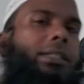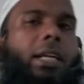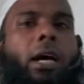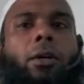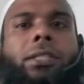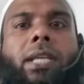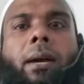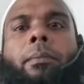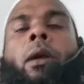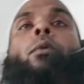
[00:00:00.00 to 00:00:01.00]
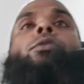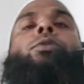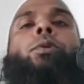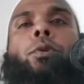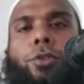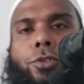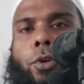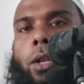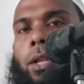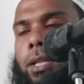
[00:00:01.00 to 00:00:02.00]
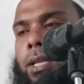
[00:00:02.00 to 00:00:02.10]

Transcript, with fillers: সেটা হচ্ছে আমরা অজু গোসুল